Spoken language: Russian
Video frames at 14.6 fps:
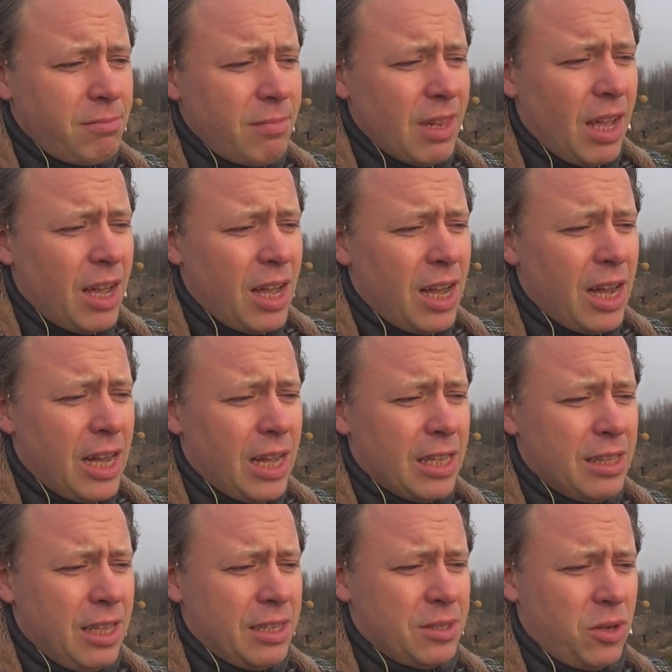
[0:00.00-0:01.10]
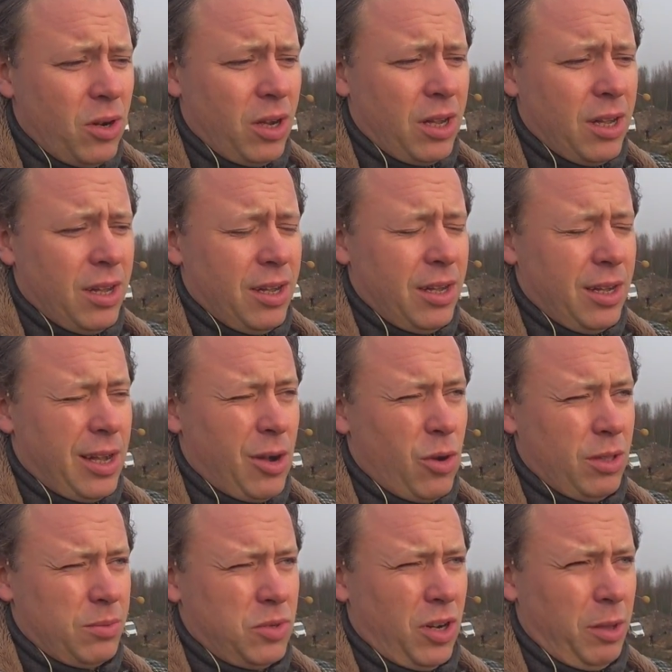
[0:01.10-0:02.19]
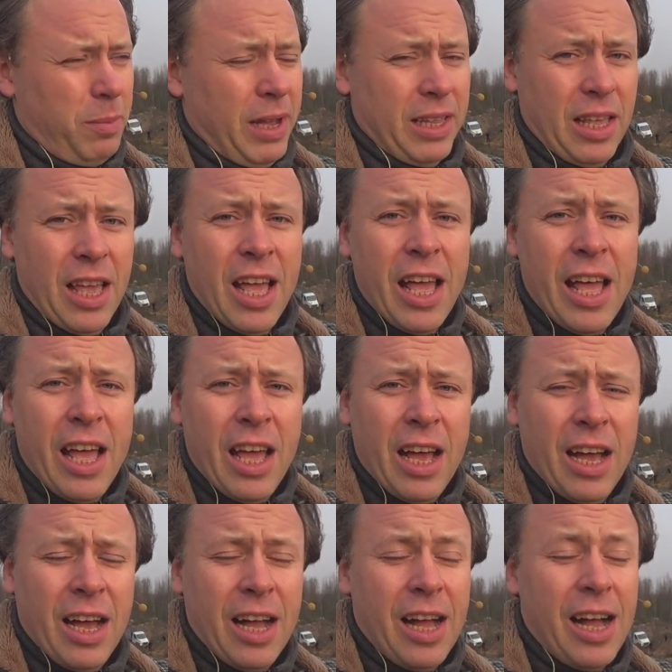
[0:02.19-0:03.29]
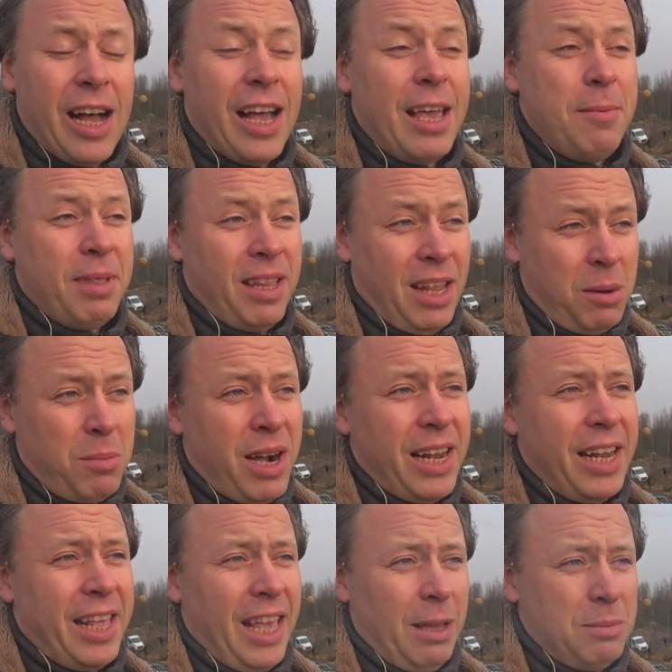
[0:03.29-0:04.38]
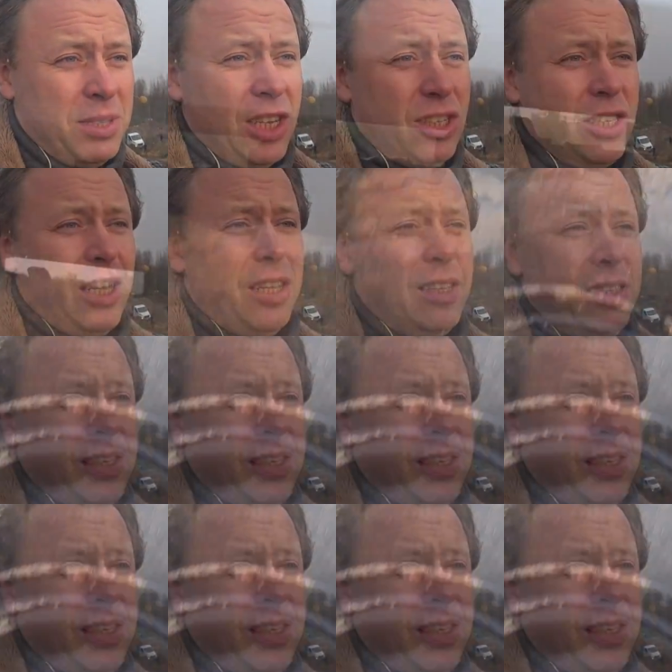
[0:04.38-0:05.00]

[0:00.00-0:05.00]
D40, а, э, какой там 45, э, а именно нормальный EMZ-шный эм